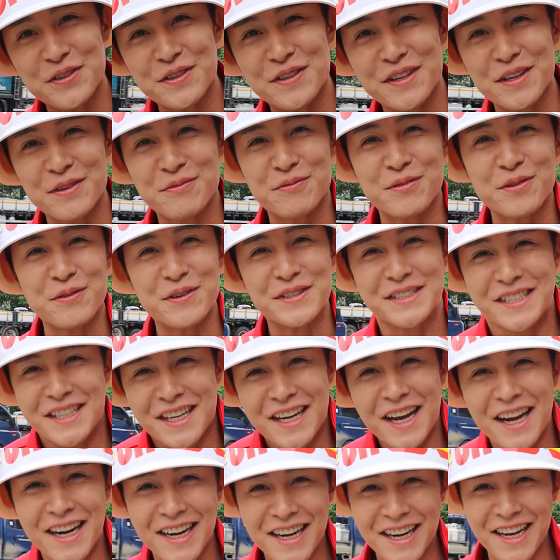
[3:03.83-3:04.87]
이렇게
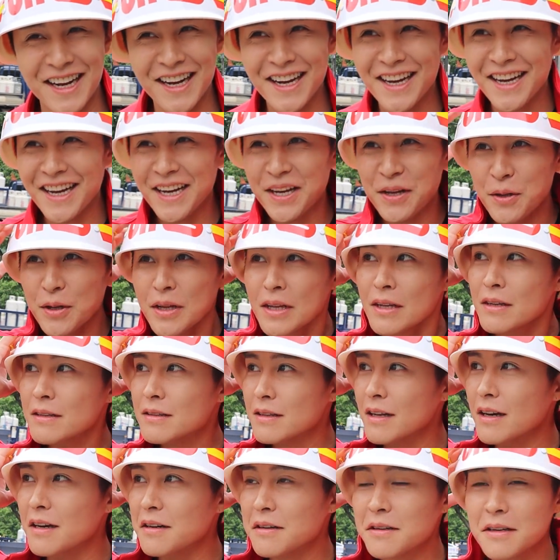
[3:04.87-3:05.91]
물어보시길래.
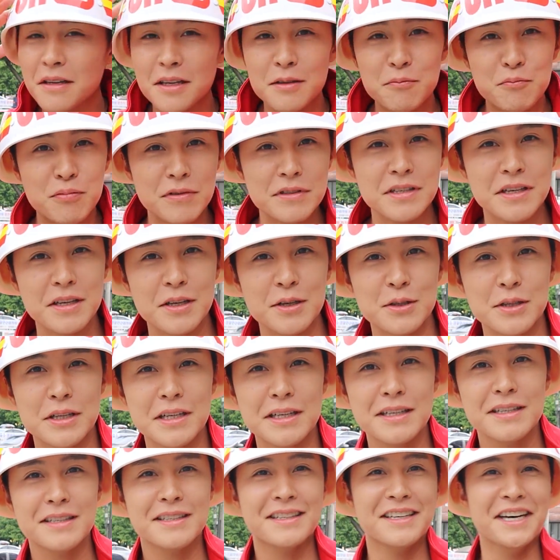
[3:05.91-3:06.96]
내가 그렇게 이쁘게
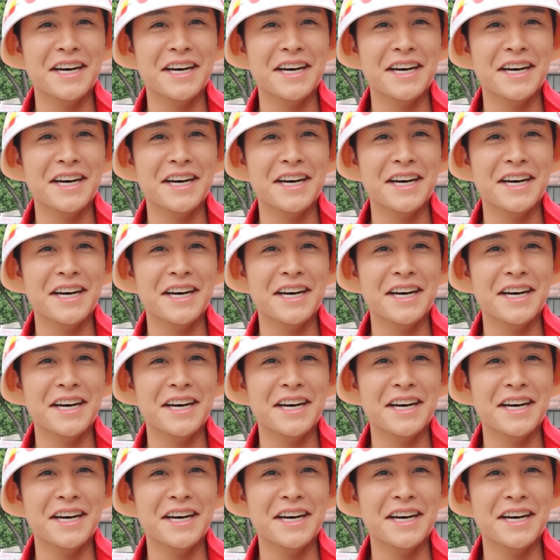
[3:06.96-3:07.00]
생겼나?